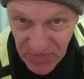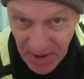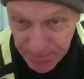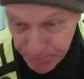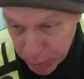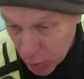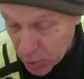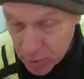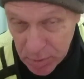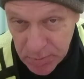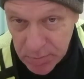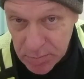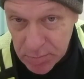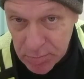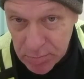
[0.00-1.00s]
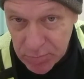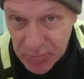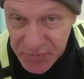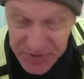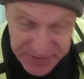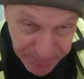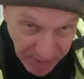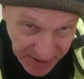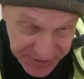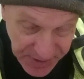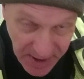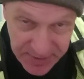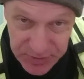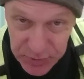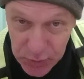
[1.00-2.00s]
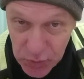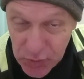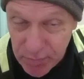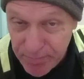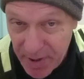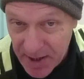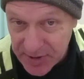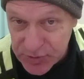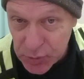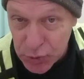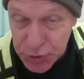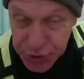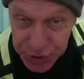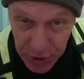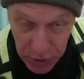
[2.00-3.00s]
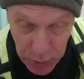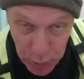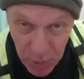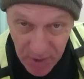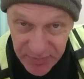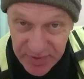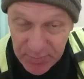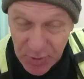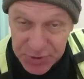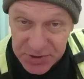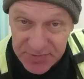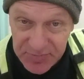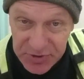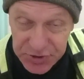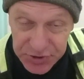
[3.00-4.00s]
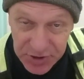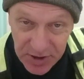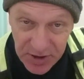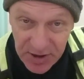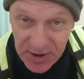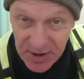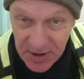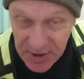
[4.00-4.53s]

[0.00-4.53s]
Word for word: po zbadaniu, bardzo szczegółowym oczywiście,